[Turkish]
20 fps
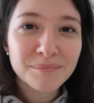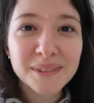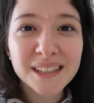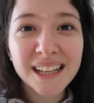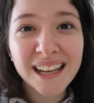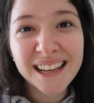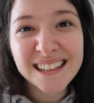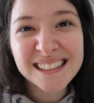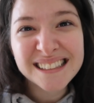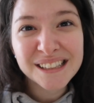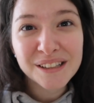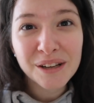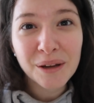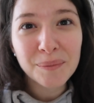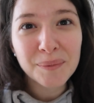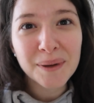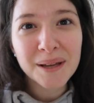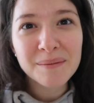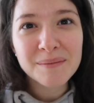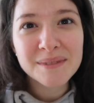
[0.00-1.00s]
Bir de eski
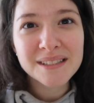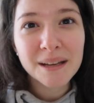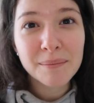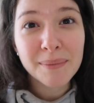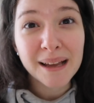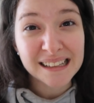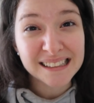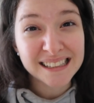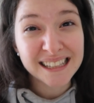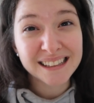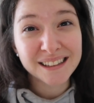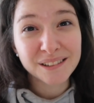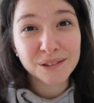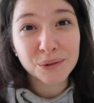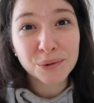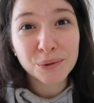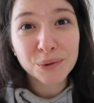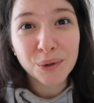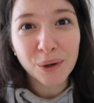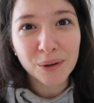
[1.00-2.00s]
köpeğimize
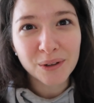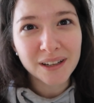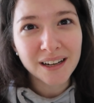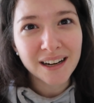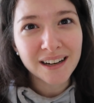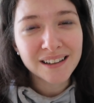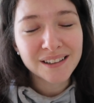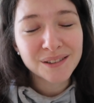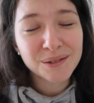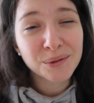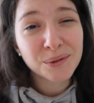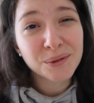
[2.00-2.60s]
benzettik huy olarak.